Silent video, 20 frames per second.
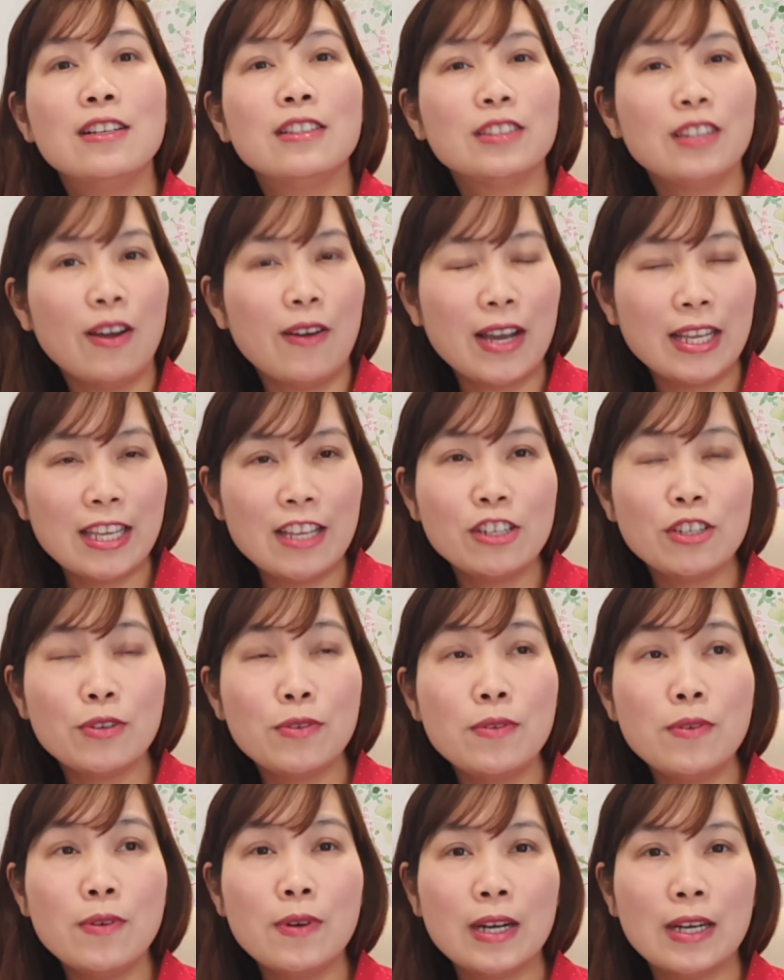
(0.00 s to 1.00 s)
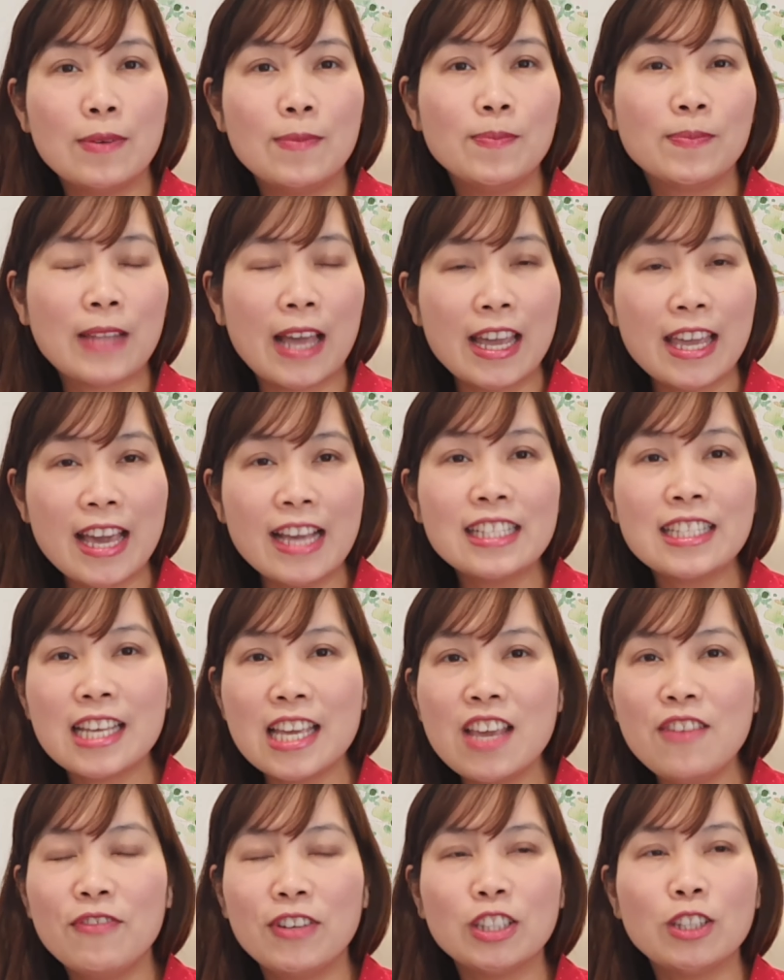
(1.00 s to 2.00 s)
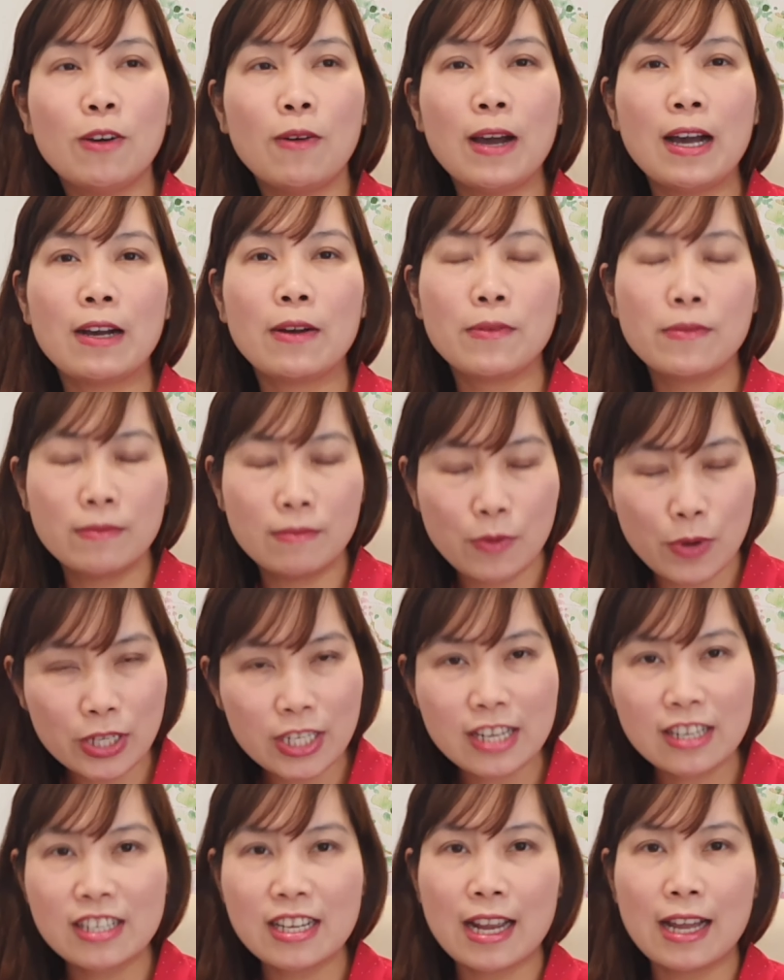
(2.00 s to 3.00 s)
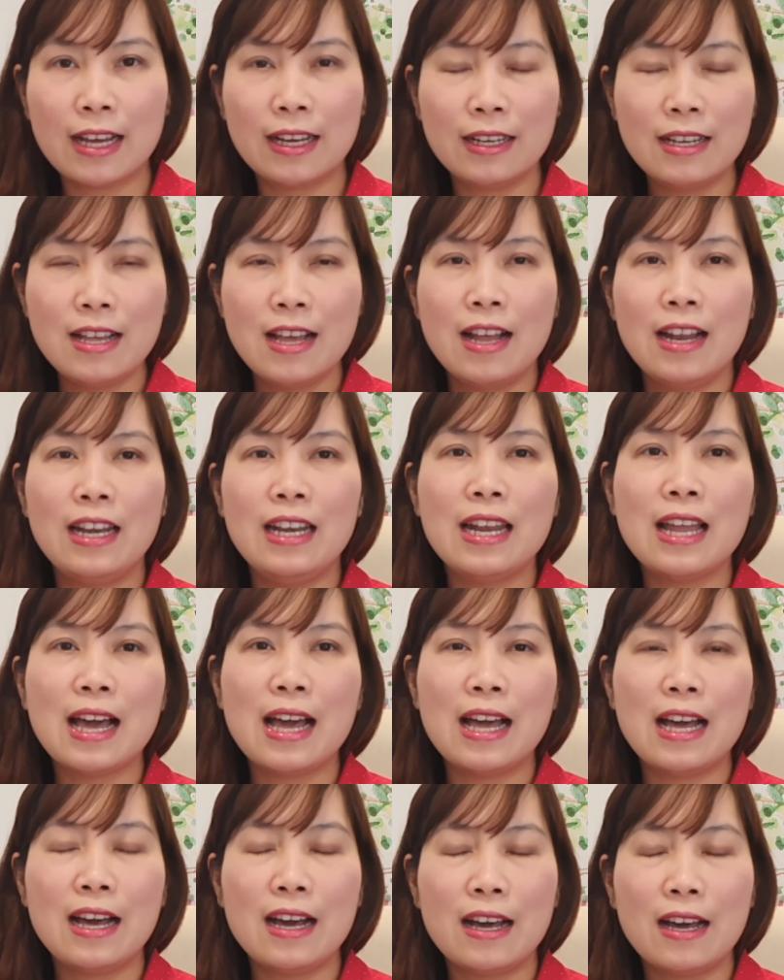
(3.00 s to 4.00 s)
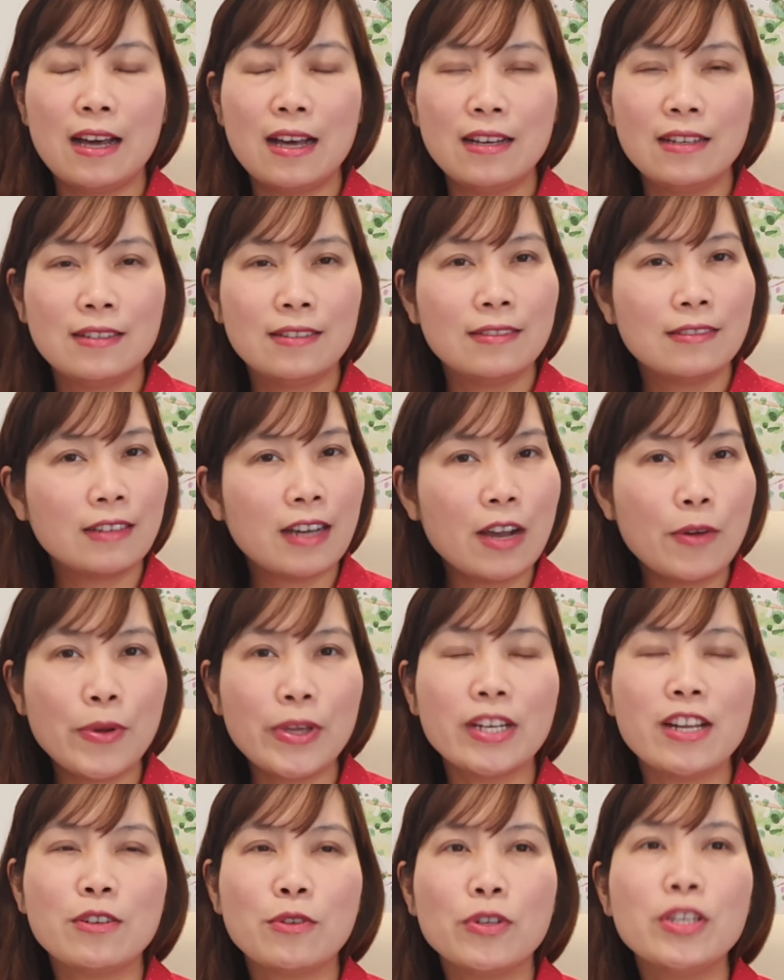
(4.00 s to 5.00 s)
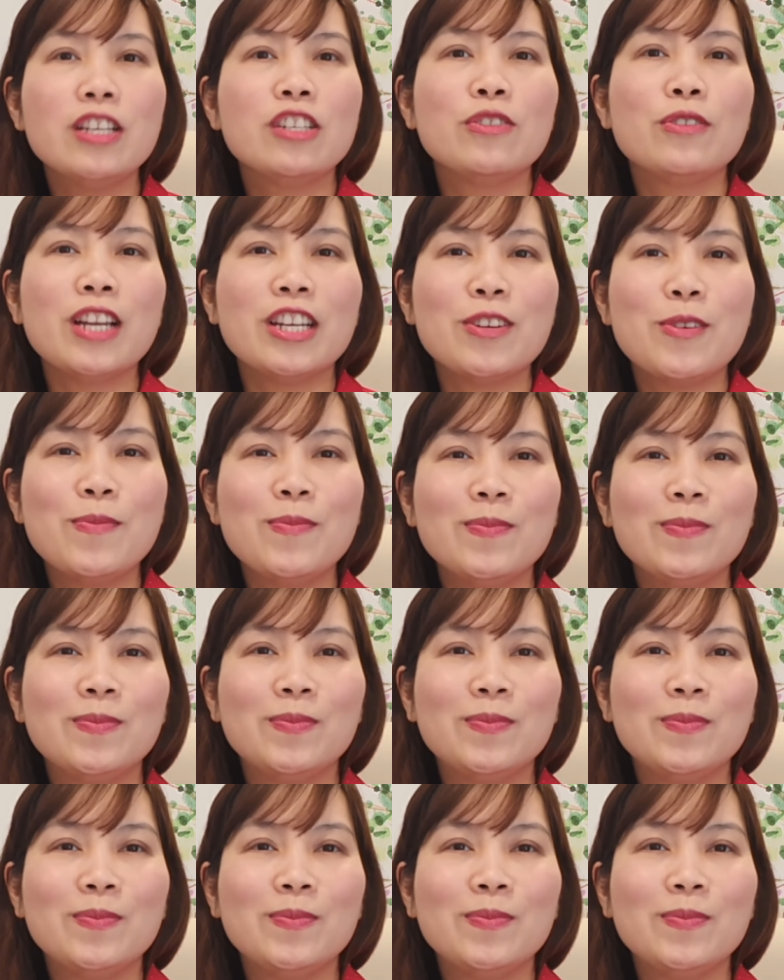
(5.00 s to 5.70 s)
tòa di trú aat và tòa quyết định rằng là các quyết định của di trú là đúng